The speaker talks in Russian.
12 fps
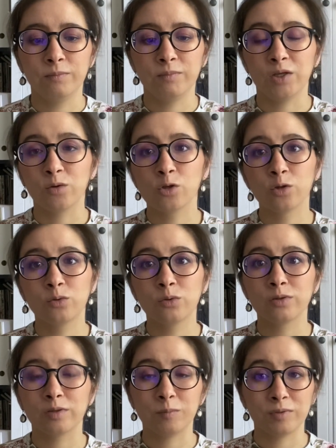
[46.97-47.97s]
мне очень
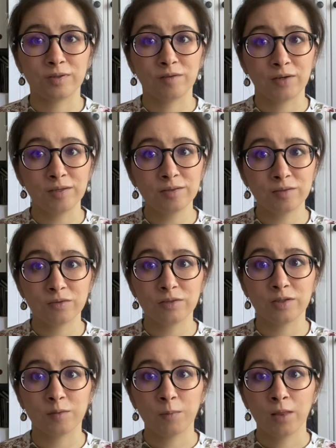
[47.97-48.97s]
грустно признаваться в
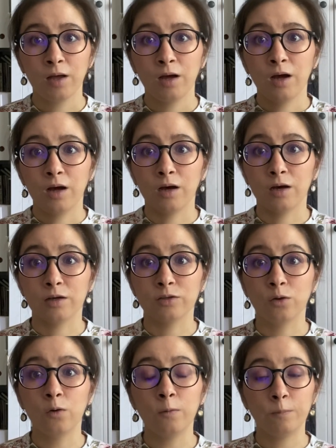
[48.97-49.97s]
этом, а,
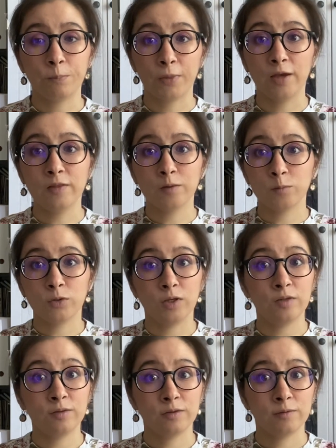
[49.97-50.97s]
но этому
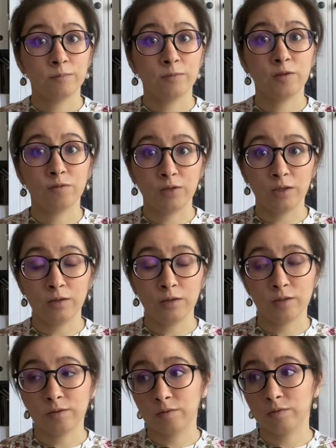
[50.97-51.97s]
есть две
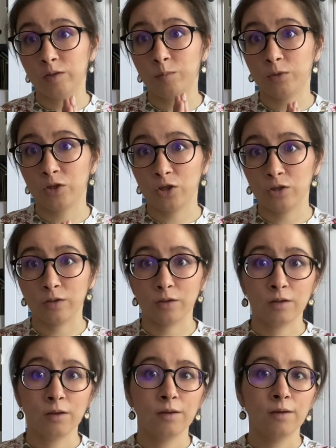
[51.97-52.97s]
основные причины.
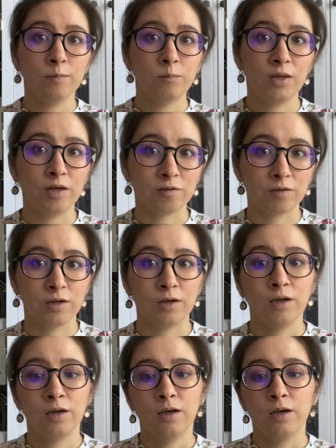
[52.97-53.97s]
Первое —
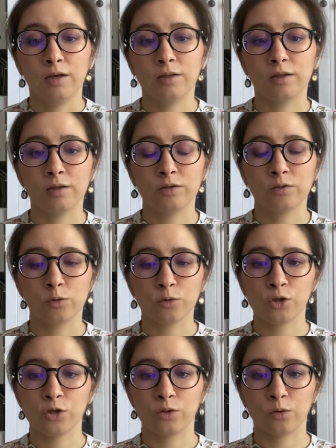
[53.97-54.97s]
это то,
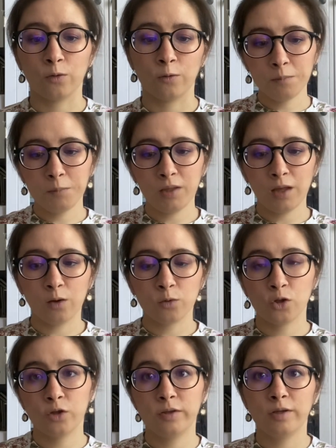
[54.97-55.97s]
что меня
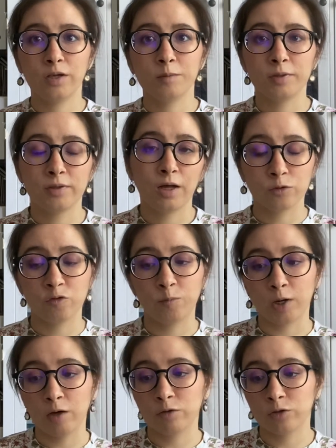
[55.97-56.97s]
очень сильно мотало то
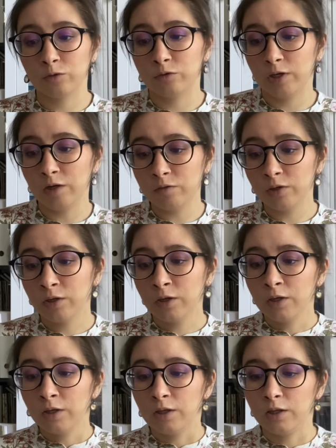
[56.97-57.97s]
вправо, то влево,
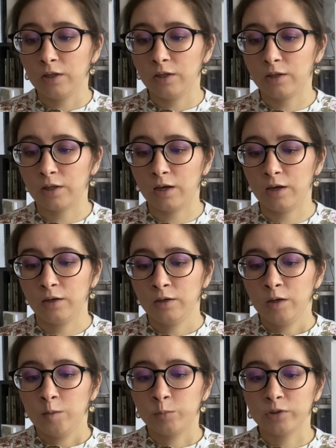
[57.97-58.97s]
и я
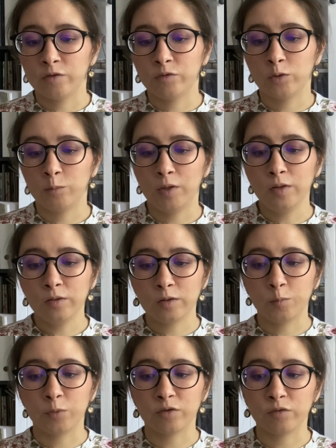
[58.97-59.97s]
половину месяца
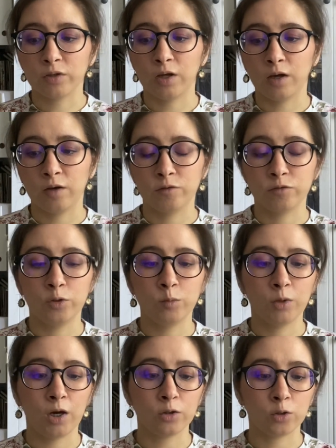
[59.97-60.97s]
провела в
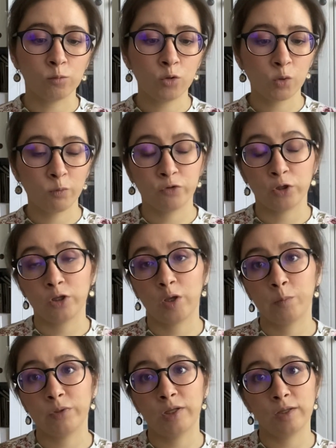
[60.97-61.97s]
думах о том, чтобы все таки
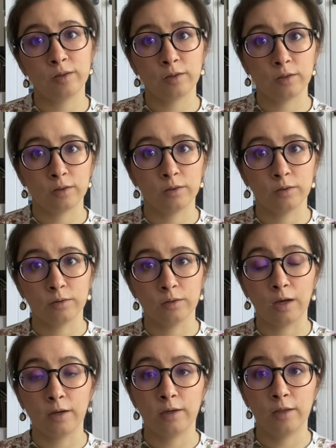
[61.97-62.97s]
податься
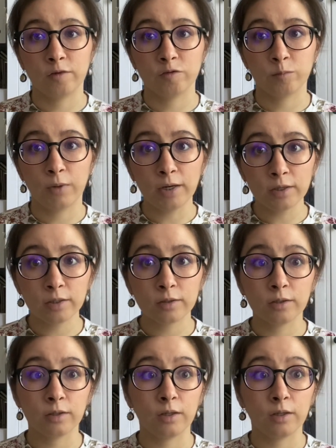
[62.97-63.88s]
на Creative Market, и